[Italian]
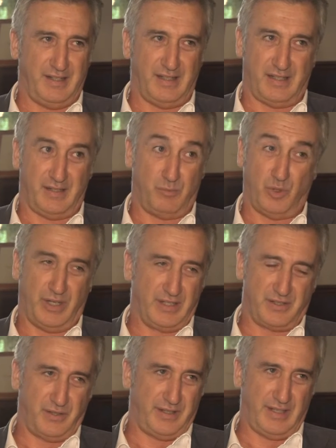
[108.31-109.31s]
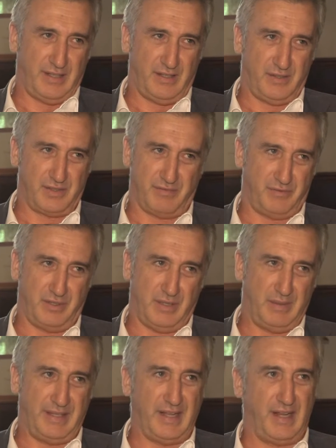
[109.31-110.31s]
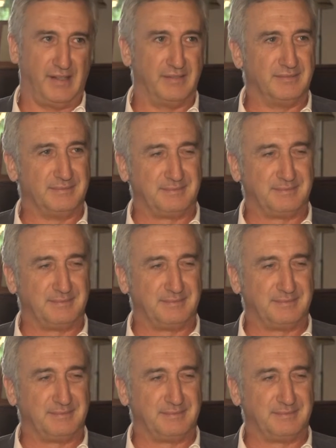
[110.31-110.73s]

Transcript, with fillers: la buona sorte è la cosa fondamentale.